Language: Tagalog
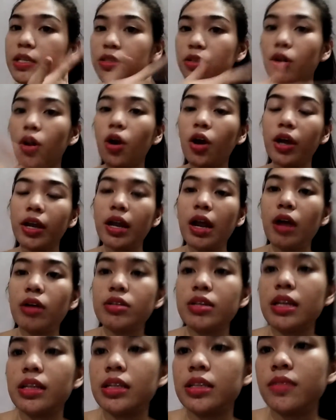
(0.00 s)
base ko, okay na ako,
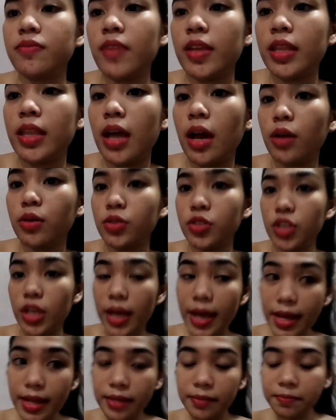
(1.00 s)
satisfied na ako
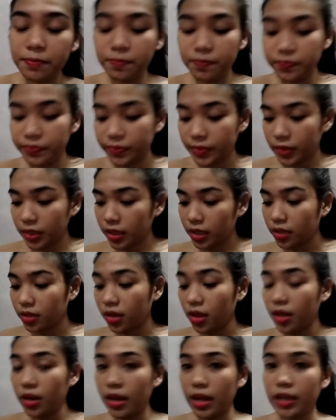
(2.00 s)
dyan.
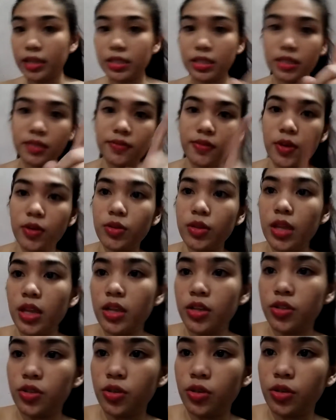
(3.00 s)
Then next is
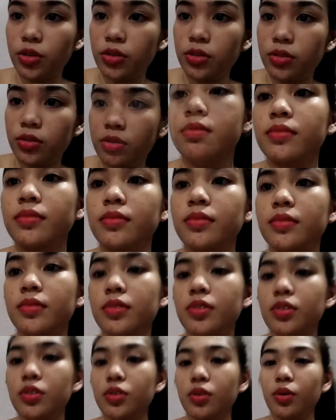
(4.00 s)
foundation.
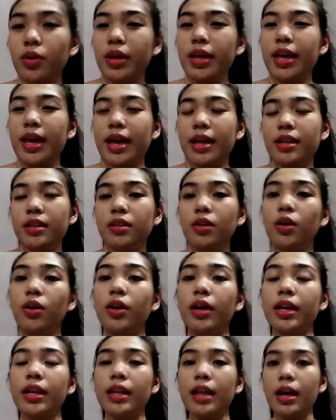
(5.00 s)
So, ayan,
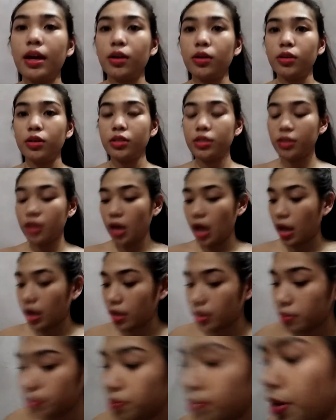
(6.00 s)
okay na ako sa
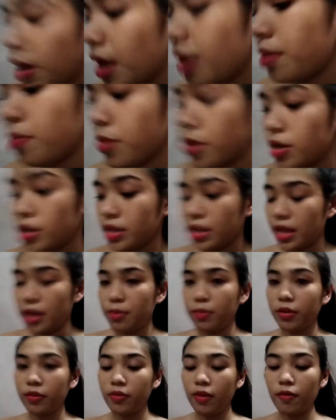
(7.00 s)
aking primer.
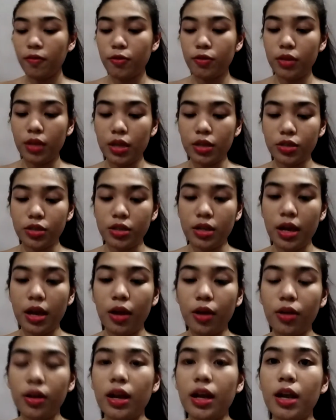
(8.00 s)
Then, magpa-foundation
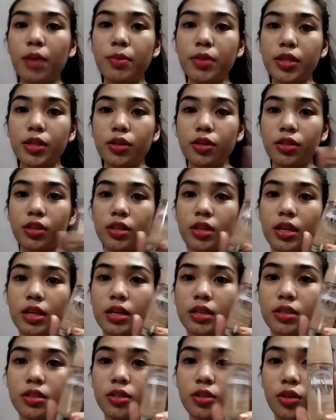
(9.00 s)
na ako, gagamitin ko
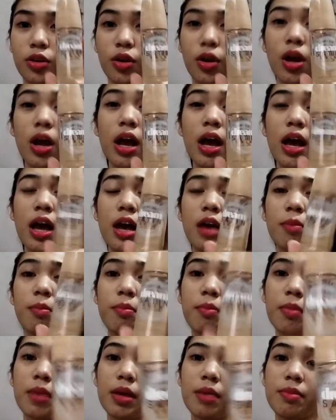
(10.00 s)
today is ito.
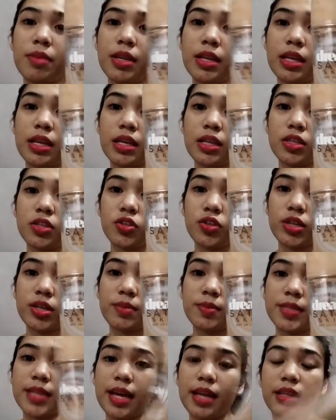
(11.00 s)
Maybelline
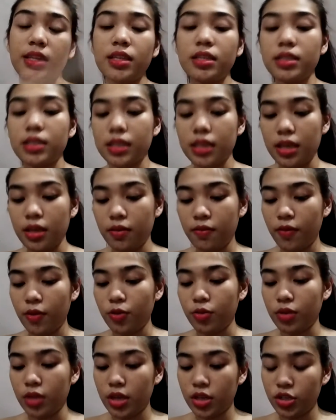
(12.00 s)
Dream Satin Skin
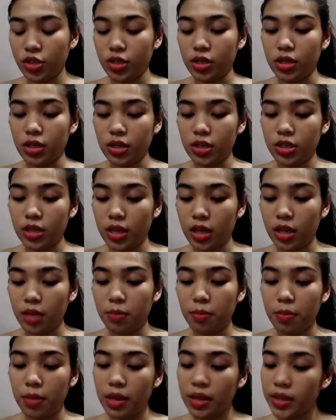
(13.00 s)
Foundation in
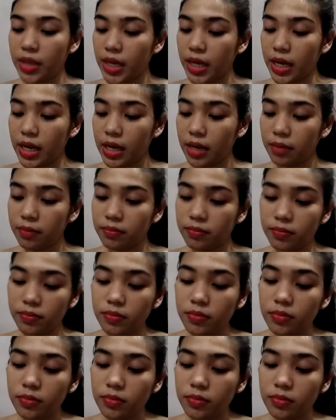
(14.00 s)
shade B3.